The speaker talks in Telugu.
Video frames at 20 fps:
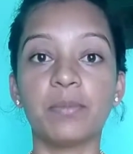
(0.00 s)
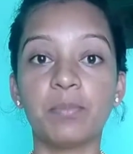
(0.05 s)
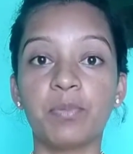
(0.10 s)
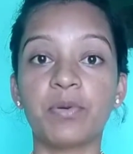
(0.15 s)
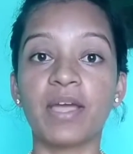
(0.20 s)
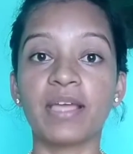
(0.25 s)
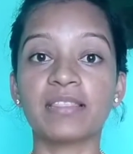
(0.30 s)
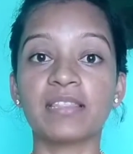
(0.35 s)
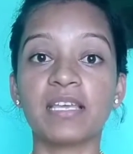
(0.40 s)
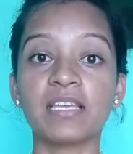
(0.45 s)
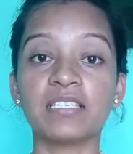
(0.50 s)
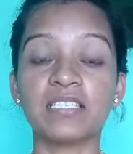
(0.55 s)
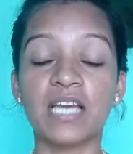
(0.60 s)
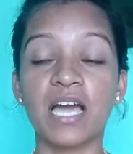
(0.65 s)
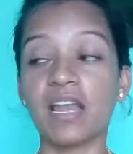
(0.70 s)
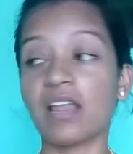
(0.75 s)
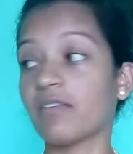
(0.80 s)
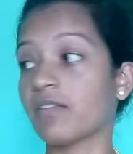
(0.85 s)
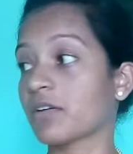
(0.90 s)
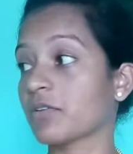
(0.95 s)
ఇప్పుడైతే
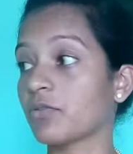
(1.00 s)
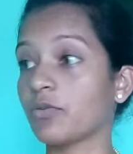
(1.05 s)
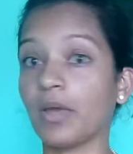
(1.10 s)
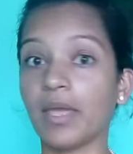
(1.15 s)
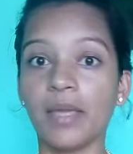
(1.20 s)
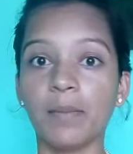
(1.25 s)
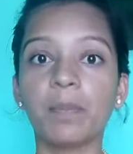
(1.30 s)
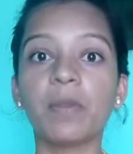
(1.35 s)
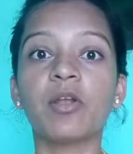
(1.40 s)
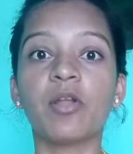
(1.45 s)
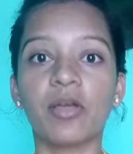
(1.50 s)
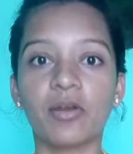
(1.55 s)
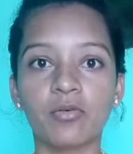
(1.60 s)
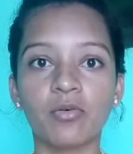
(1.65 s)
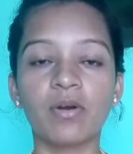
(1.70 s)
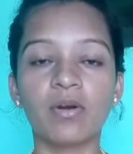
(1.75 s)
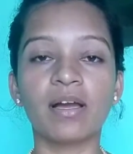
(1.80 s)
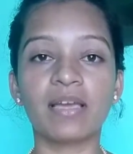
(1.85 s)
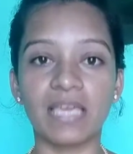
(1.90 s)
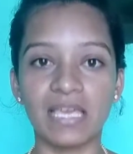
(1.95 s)
చాలా వరకు ఏపీలో
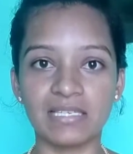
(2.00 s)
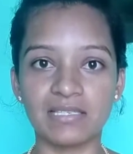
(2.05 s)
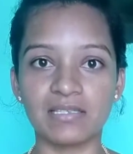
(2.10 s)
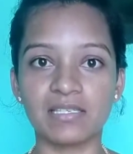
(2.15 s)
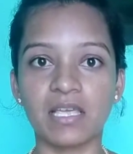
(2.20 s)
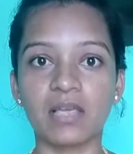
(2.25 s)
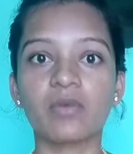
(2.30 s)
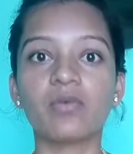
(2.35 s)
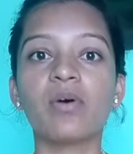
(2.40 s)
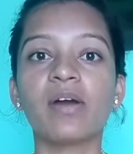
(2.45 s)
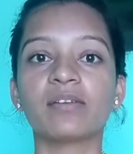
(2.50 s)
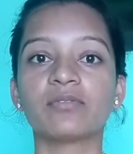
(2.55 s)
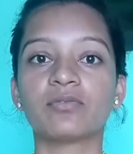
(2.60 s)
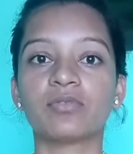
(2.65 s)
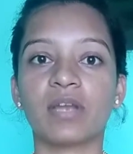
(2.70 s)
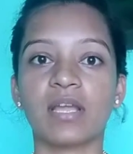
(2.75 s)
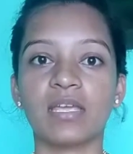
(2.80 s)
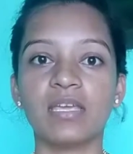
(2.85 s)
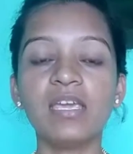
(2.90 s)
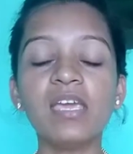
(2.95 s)
ఎక్కువగా కేసెస్ ఎక్కువ
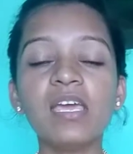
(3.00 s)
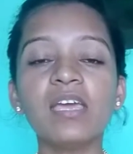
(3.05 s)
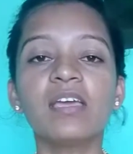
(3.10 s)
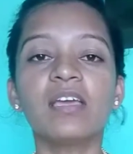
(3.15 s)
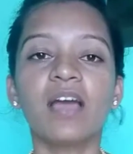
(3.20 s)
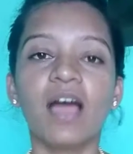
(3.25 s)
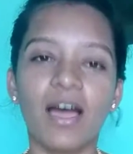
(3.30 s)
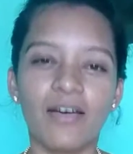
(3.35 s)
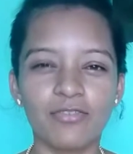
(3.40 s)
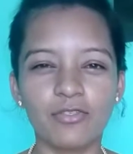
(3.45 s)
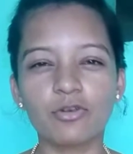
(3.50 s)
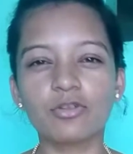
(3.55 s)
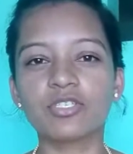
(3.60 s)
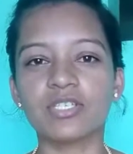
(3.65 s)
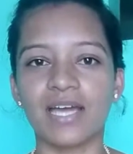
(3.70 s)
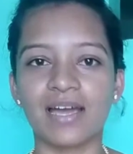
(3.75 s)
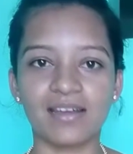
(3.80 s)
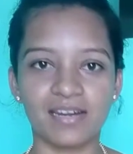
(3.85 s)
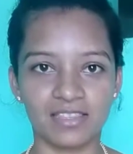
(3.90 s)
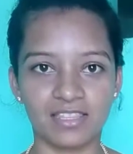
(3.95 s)
అవుతున్నాయి అందరూ
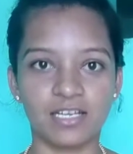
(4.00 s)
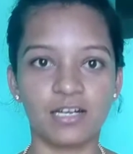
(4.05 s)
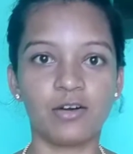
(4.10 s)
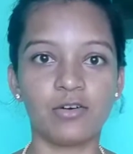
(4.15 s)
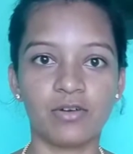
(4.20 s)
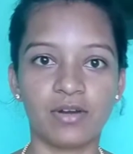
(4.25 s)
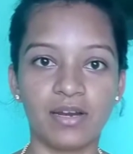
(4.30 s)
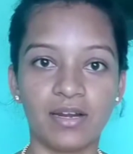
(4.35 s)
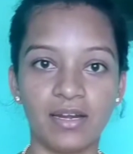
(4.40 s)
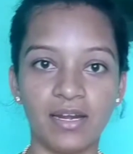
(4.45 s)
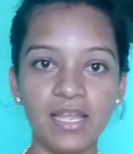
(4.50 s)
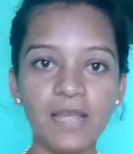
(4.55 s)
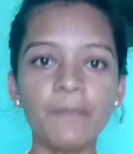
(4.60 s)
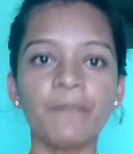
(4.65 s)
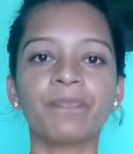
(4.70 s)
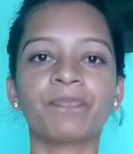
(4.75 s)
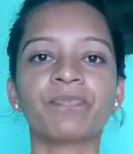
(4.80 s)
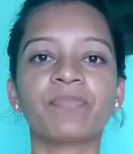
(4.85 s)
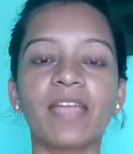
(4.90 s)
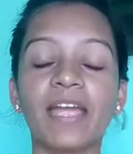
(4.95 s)
జాగ్రత్తగా ఉండండి
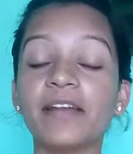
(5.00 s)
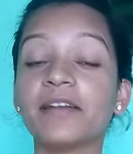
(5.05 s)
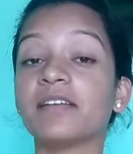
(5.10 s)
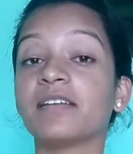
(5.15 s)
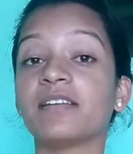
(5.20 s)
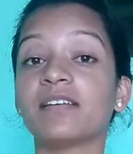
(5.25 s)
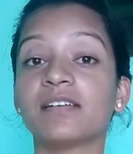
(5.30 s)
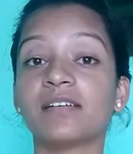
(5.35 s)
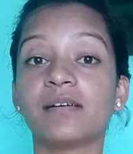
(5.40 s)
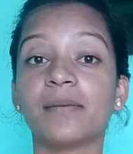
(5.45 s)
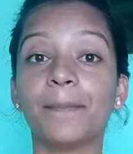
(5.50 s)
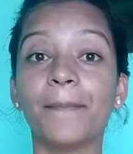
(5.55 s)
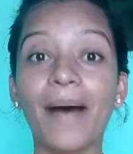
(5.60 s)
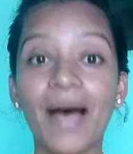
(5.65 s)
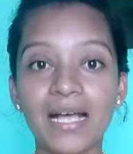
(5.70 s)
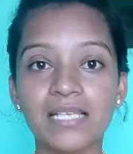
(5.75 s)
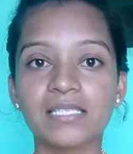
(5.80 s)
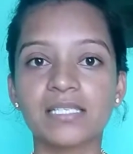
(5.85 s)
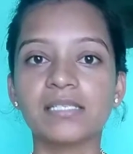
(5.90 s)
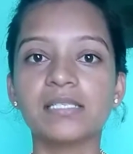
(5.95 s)
అండ్
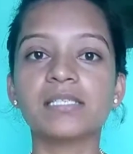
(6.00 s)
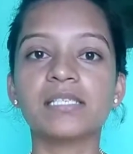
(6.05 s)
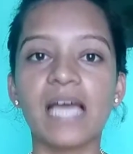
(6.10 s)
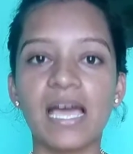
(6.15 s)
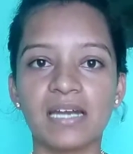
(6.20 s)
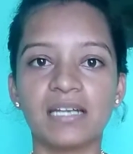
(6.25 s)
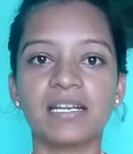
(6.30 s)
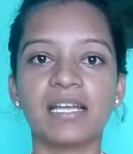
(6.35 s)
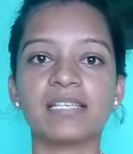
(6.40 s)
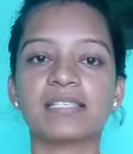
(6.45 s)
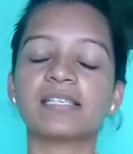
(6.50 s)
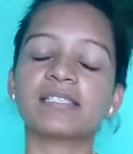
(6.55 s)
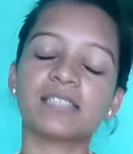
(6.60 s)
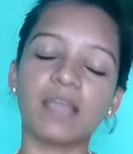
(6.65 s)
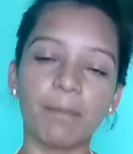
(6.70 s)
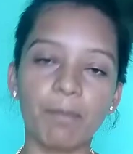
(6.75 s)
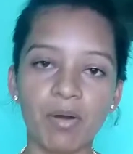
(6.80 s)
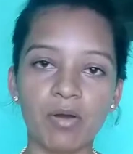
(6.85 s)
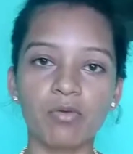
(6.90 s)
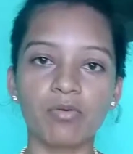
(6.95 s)
మాస్క్ శానిటైజర్
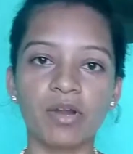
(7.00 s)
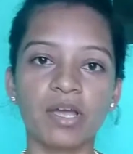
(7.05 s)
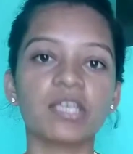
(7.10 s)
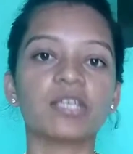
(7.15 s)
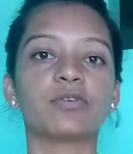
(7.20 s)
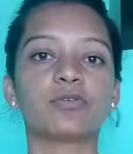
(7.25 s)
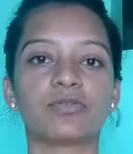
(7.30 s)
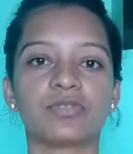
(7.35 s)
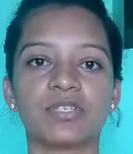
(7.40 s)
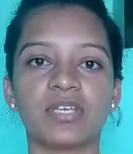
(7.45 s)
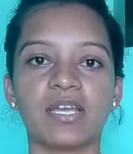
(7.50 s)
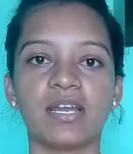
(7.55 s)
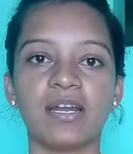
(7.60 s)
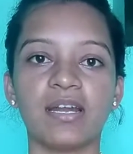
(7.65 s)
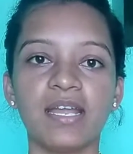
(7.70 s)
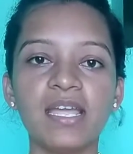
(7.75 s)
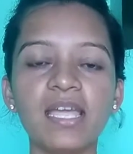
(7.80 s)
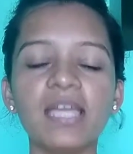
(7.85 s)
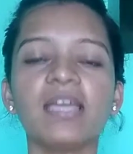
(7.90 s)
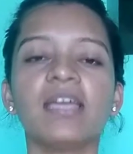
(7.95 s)
తప్పకుండా యూజ్
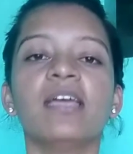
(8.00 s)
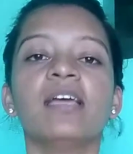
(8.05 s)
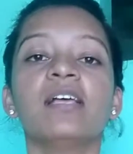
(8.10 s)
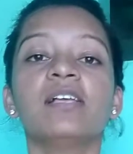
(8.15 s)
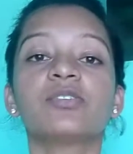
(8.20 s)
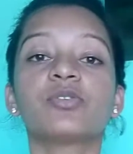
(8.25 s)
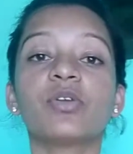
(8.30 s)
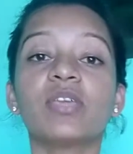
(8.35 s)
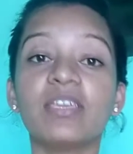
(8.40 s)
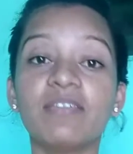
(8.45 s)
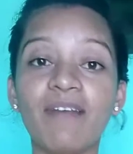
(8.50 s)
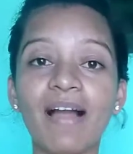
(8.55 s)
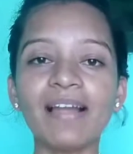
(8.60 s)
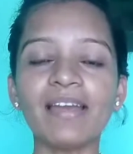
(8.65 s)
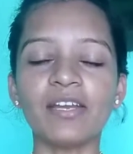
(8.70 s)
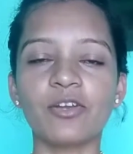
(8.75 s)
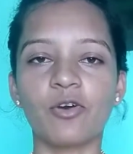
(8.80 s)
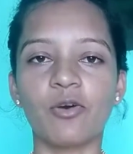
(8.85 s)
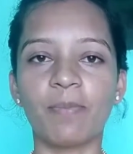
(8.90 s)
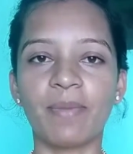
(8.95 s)
చేయండి సో
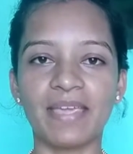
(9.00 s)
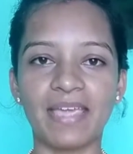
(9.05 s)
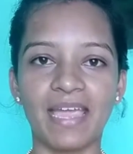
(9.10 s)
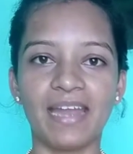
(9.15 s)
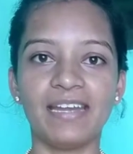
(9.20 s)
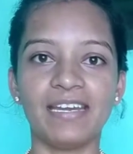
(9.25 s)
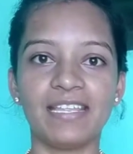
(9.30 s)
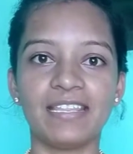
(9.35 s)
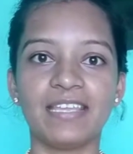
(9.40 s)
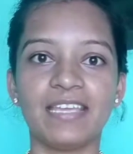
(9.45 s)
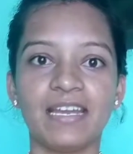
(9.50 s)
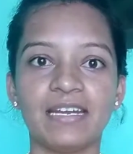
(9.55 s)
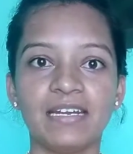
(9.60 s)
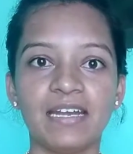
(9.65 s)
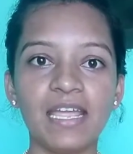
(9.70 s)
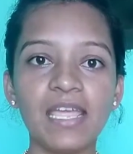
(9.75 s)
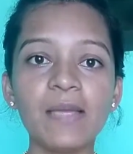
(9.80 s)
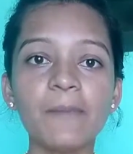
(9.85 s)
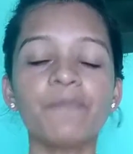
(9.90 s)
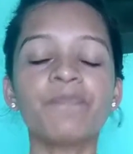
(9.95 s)
ఇవాళ టాపిక్ ఏంటిది
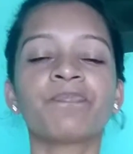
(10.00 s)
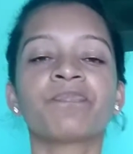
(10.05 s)
అంటే